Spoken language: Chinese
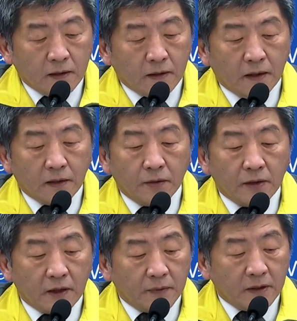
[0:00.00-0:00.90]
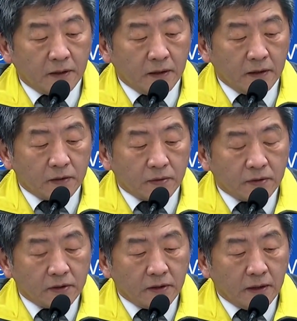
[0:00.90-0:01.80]
那医院里面的处
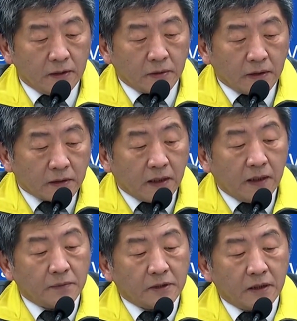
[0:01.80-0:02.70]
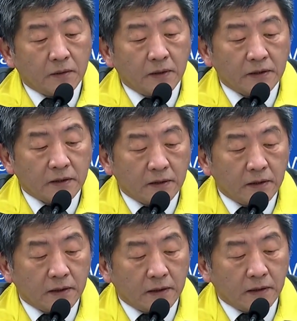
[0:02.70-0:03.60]
置，大概最大家比较关
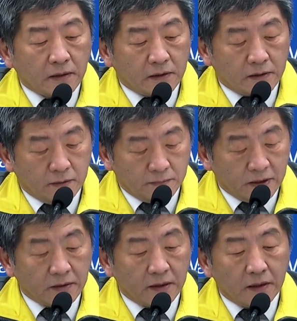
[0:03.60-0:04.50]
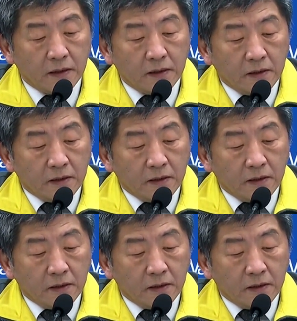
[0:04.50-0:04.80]
心的哈，也是我们大家